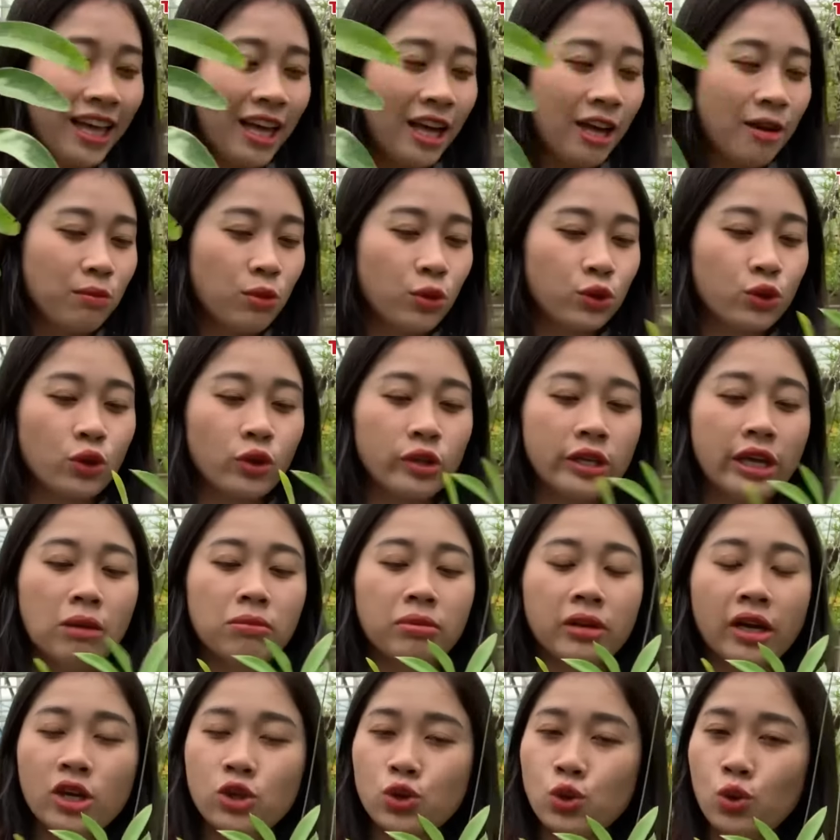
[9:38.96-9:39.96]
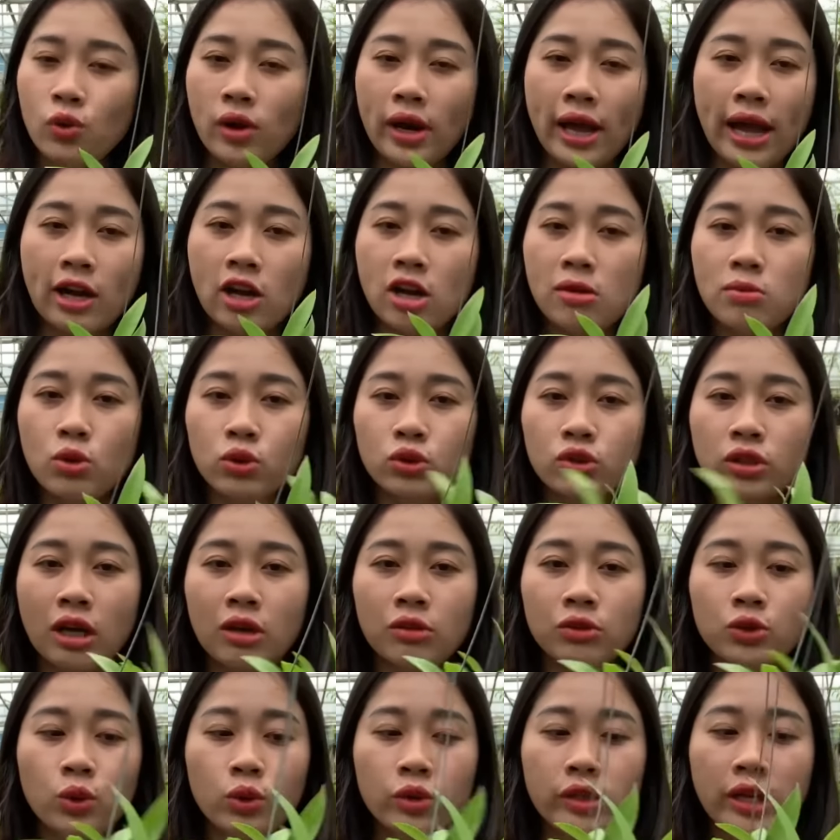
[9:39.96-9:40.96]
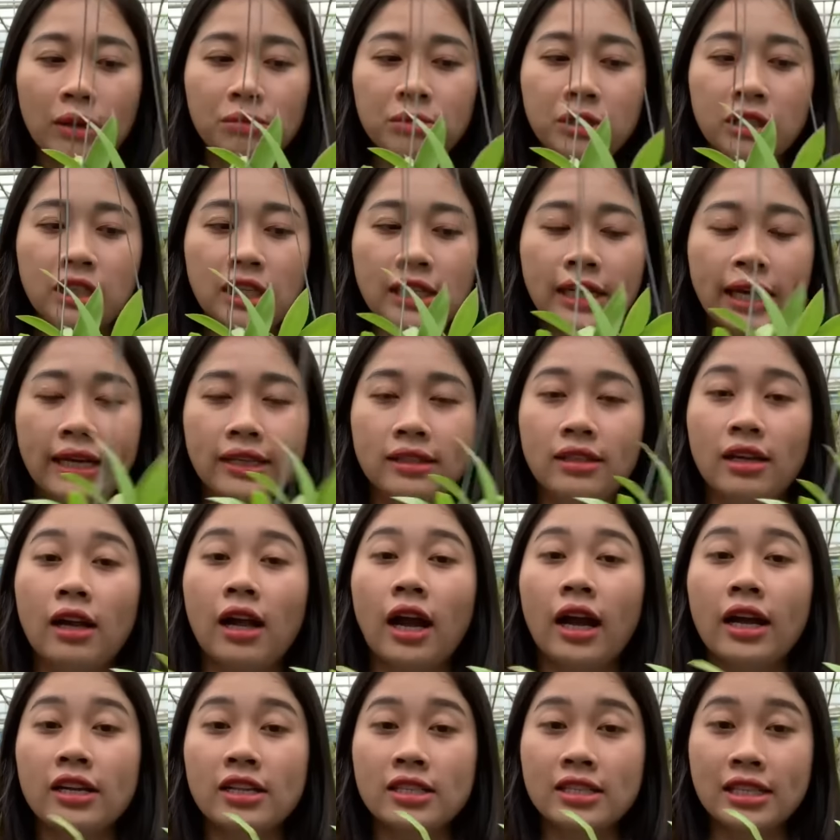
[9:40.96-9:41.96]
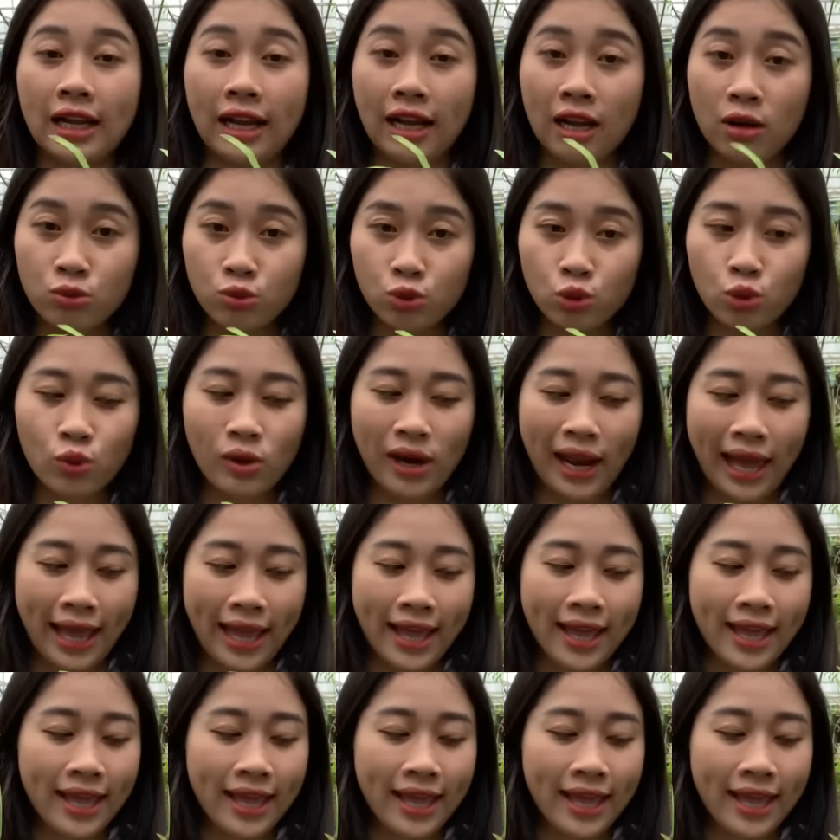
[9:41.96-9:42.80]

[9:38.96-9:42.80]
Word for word: Một số dòng cây xuống lá, còn một số dòng như thế này thì cây nó sẽ không xuống lá.